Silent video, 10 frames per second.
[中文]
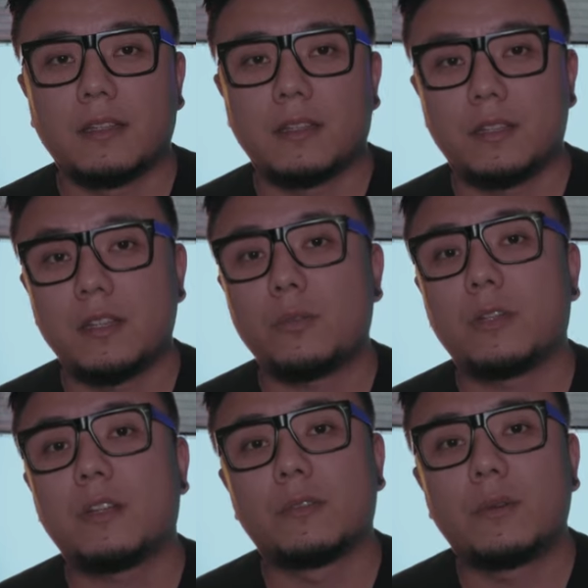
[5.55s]
时间过
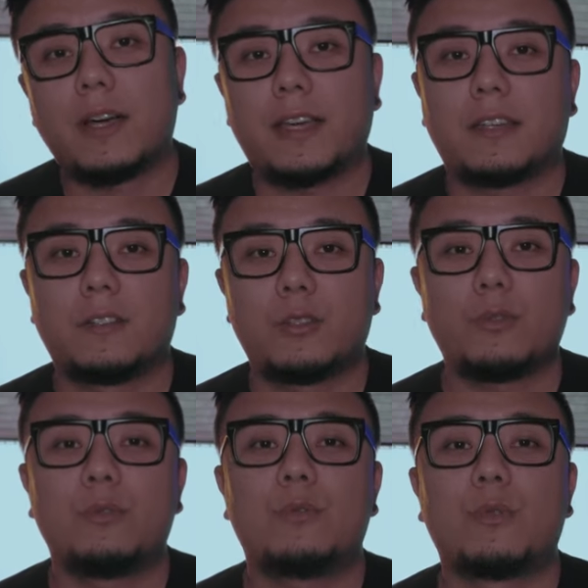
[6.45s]
得很快，
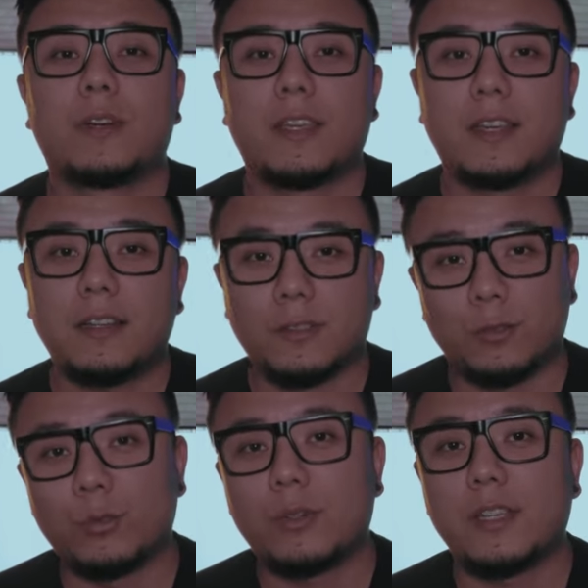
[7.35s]
收获也
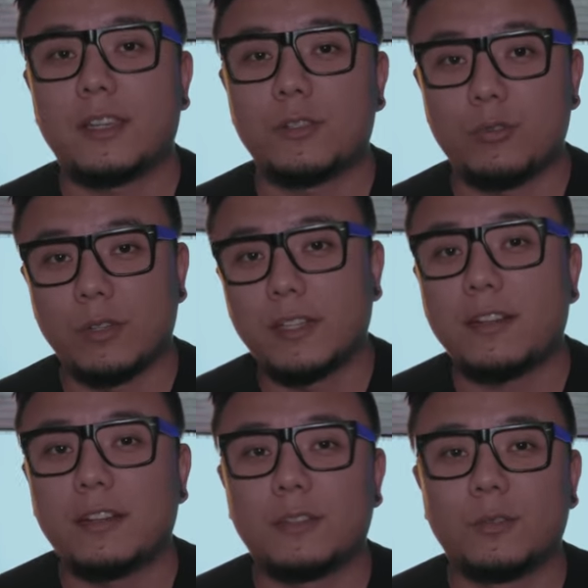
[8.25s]
很多，也学
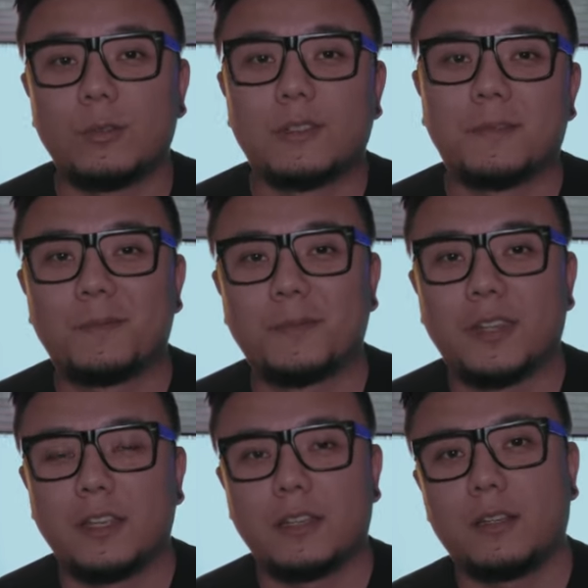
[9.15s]
到了很多。
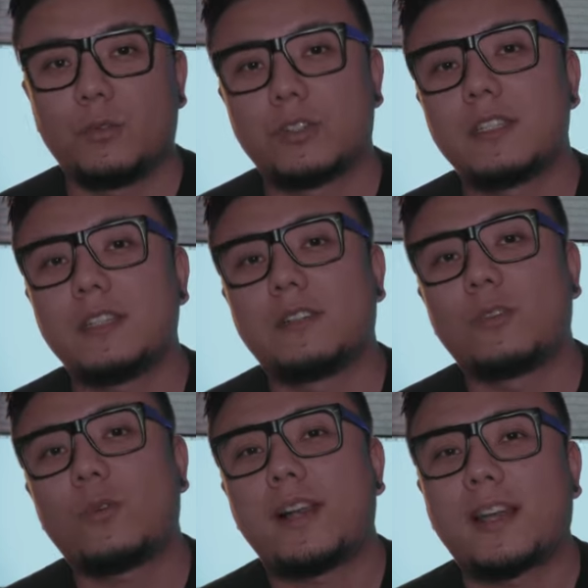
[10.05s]
我是静，
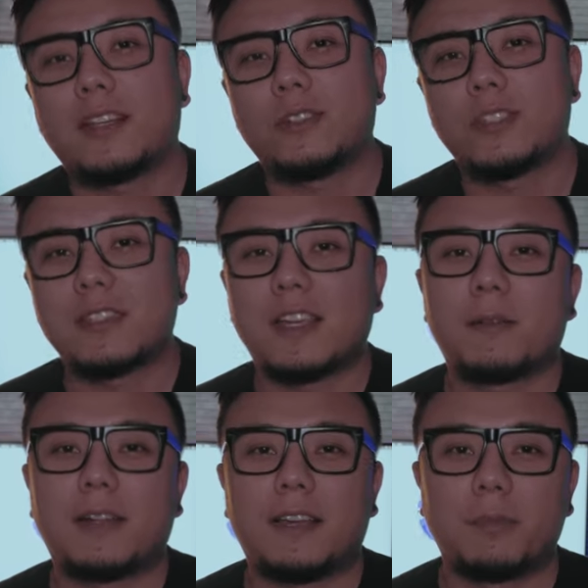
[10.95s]
欢迎来到 n 's
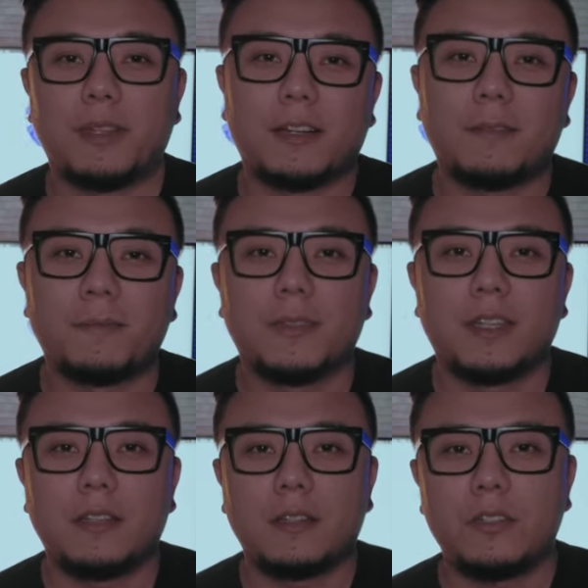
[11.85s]
camera life 频道。
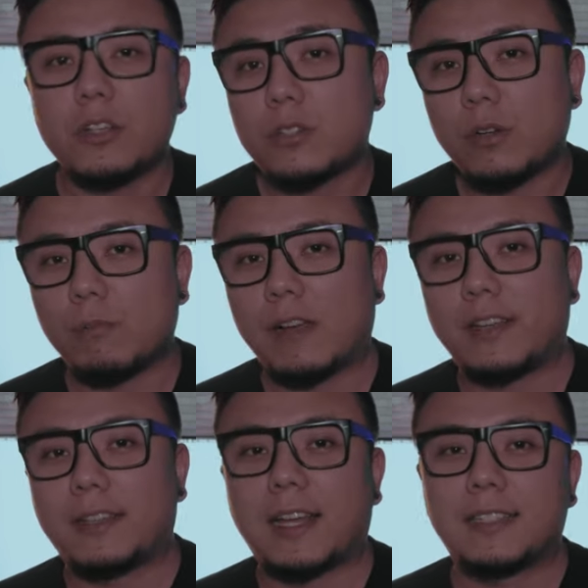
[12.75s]
这个时候麻
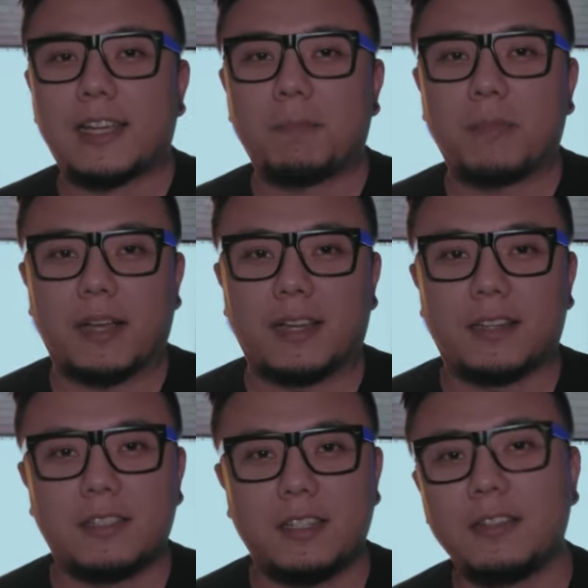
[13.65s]
烦大家把
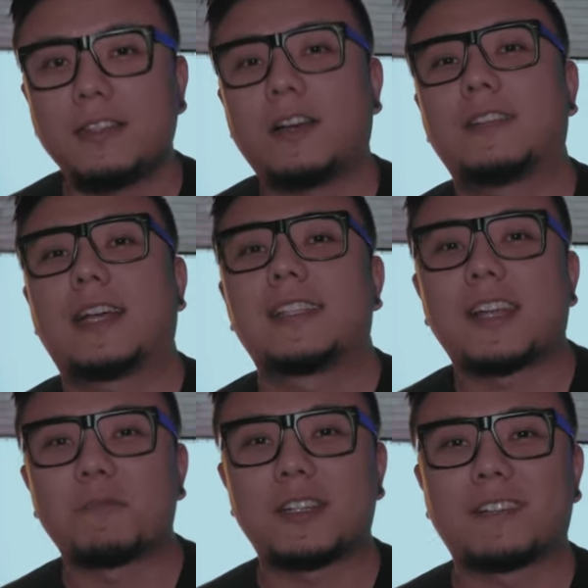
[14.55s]
签到打在
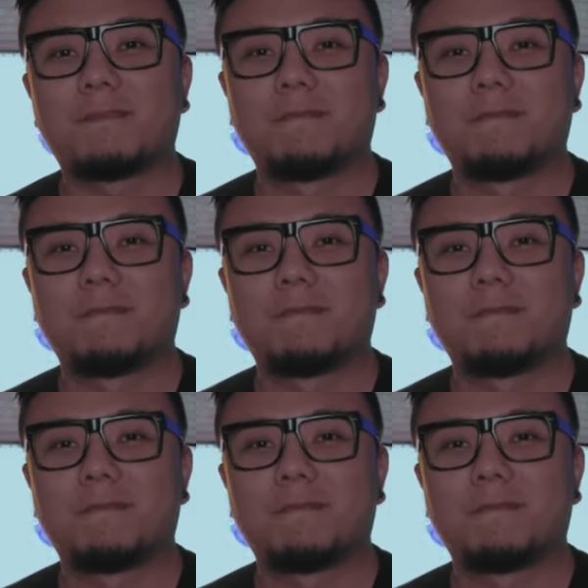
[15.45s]
弹幕上。